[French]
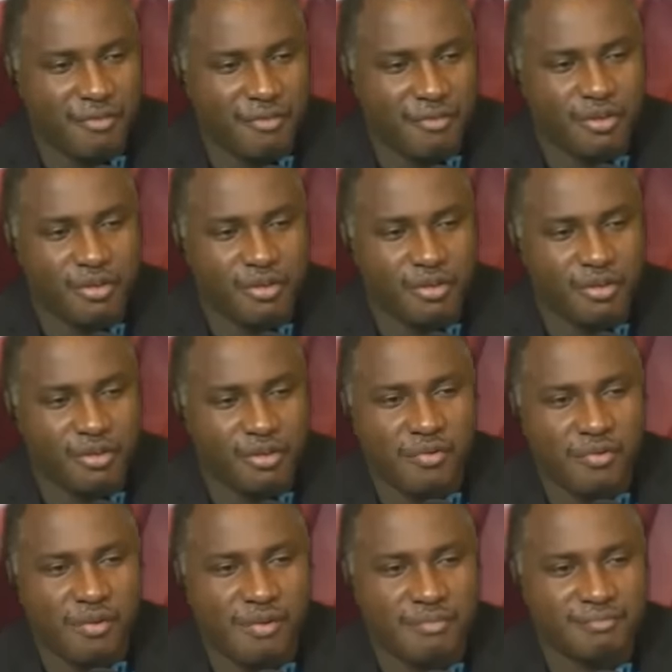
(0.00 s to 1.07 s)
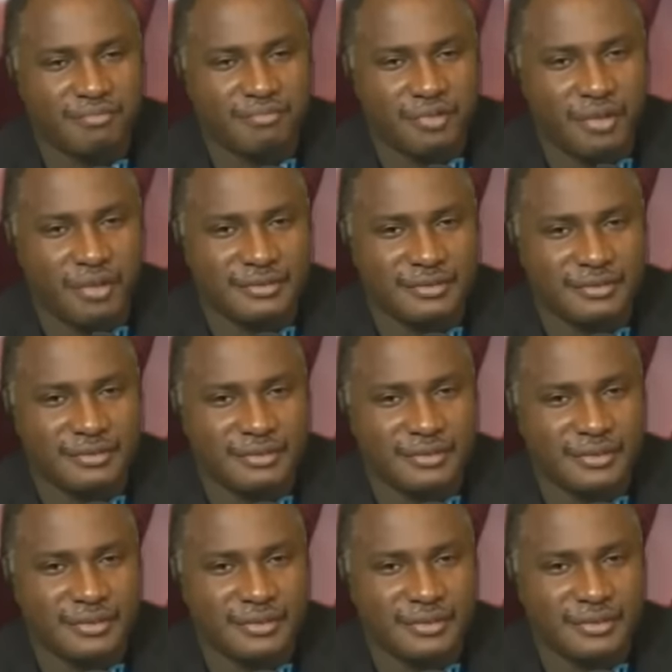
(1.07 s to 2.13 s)
Enfant de Dieu, on le voit. Voilà.
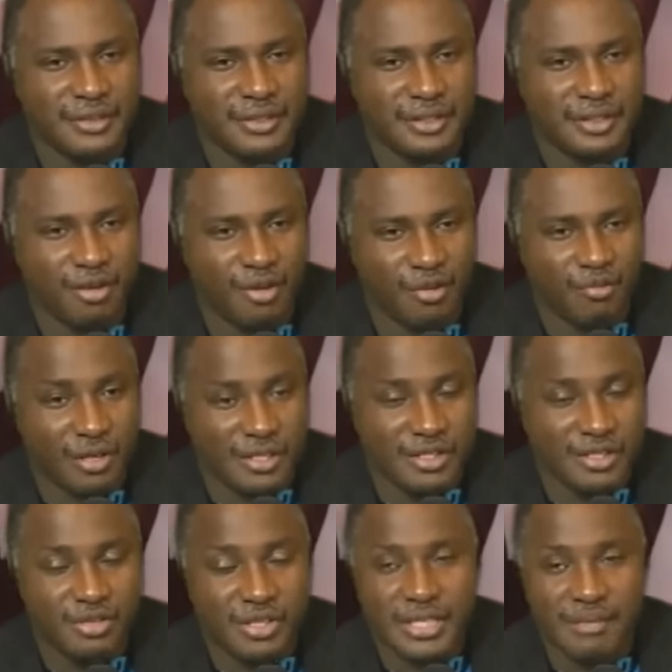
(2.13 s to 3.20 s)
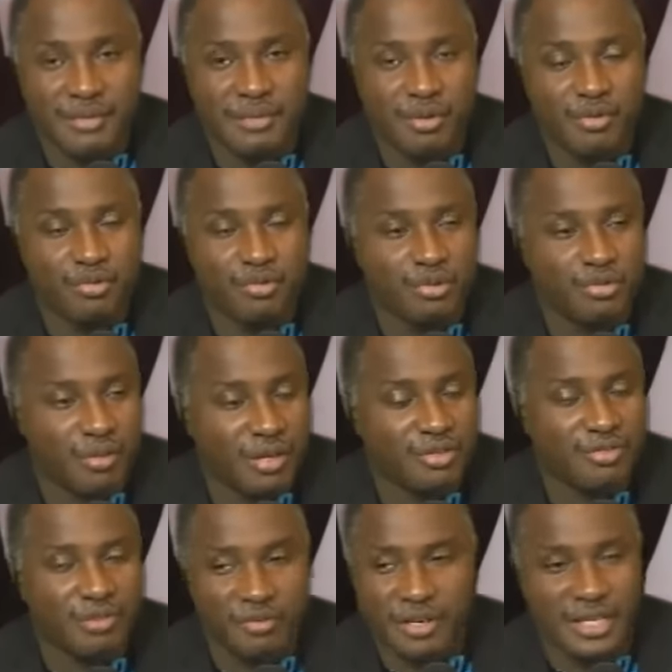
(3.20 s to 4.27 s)
On le voit. Si tu examines bien autour de toi,
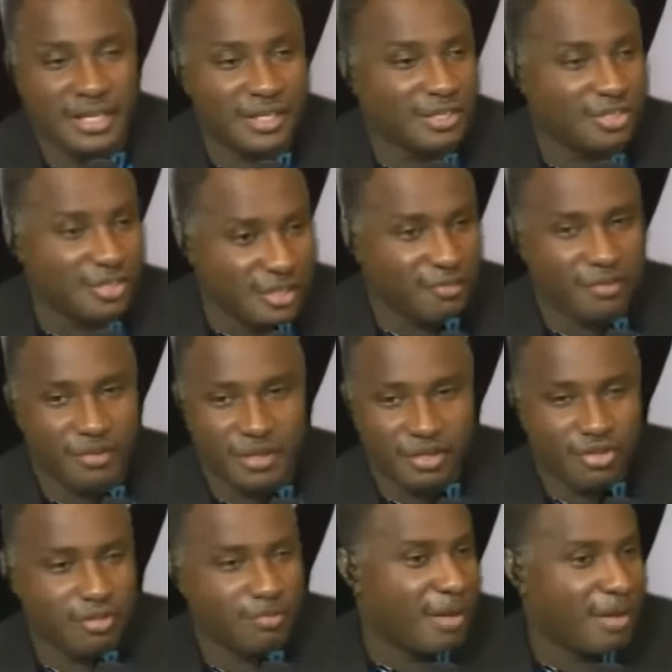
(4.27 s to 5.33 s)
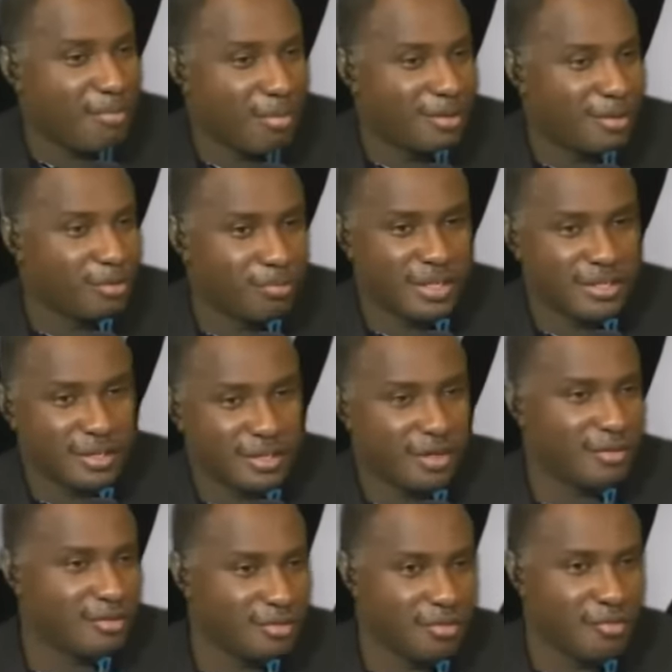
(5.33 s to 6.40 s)
tu vas voir qu'il y a des gens qui font des choses par rapport à d'autres
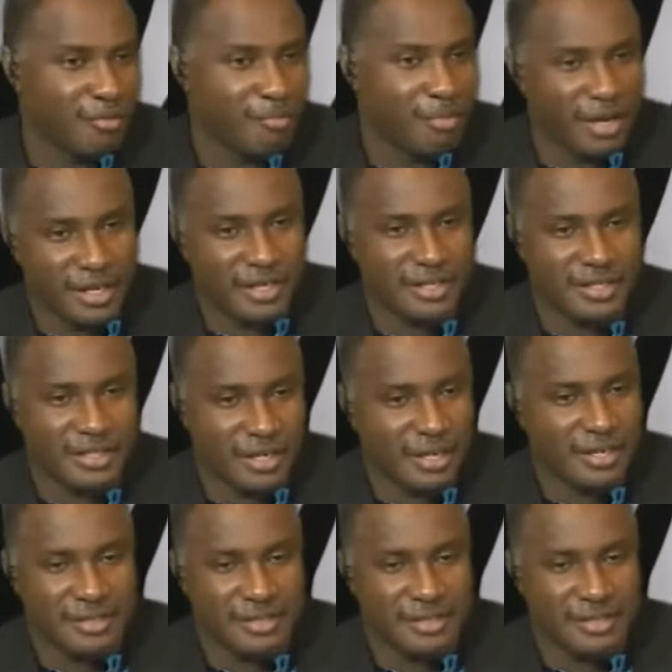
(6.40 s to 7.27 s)
personnes, se comparer, etc.